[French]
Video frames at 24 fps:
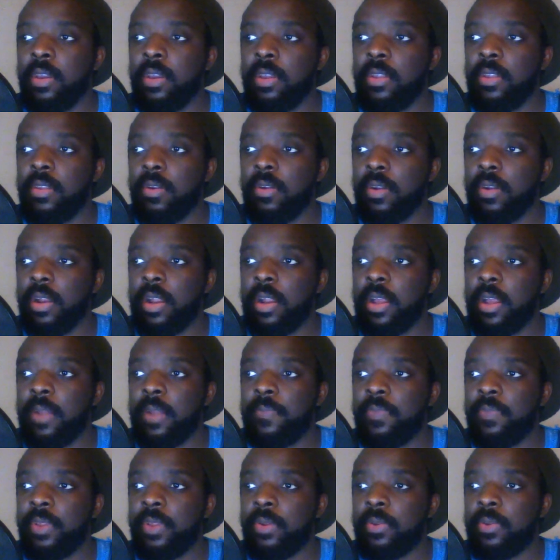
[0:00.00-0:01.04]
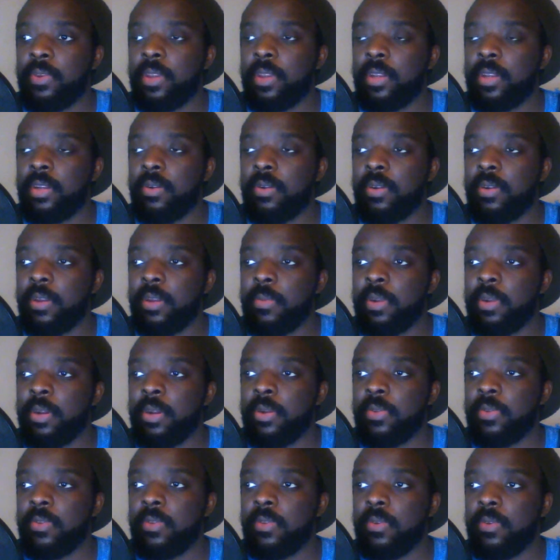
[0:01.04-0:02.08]
Donc là, nous allons regarder donc la bonne
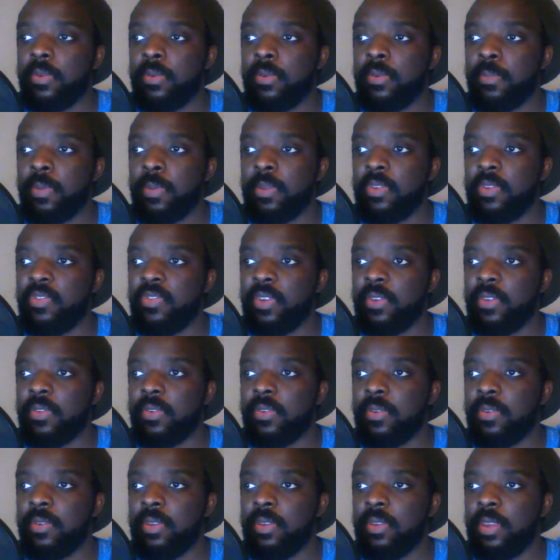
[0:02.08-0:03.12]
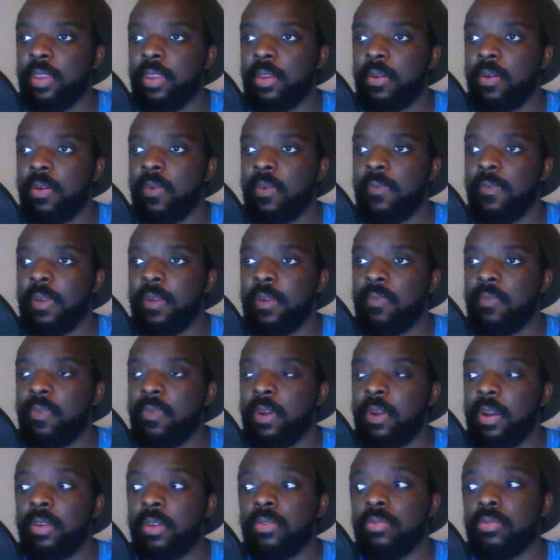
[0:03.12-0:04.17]
annonce de Percy Jackson et on va
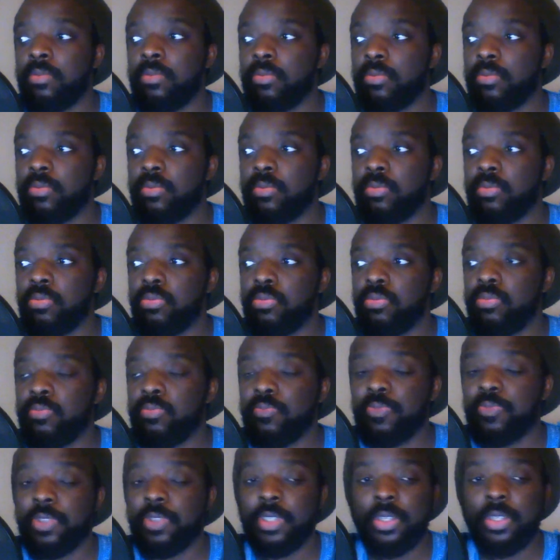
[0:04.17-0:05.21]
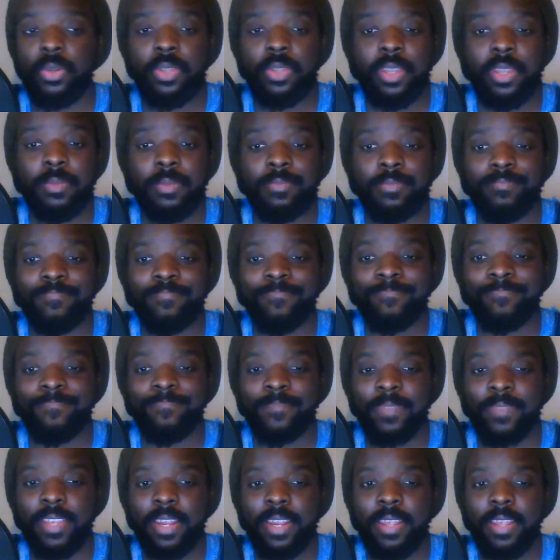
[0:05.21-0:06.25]
voir si on aime.
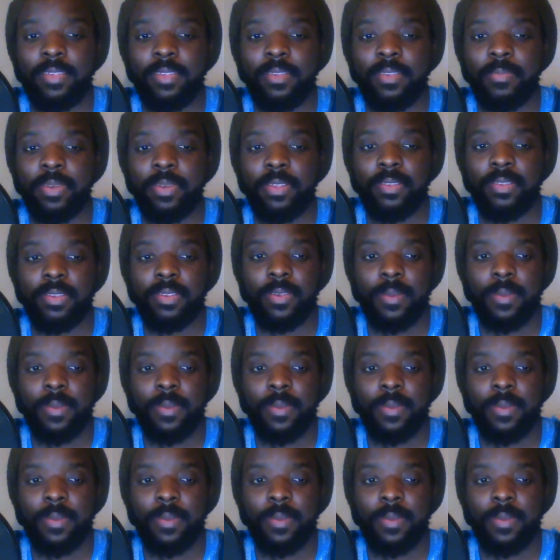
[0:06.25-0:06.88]
Allez, c'est parti.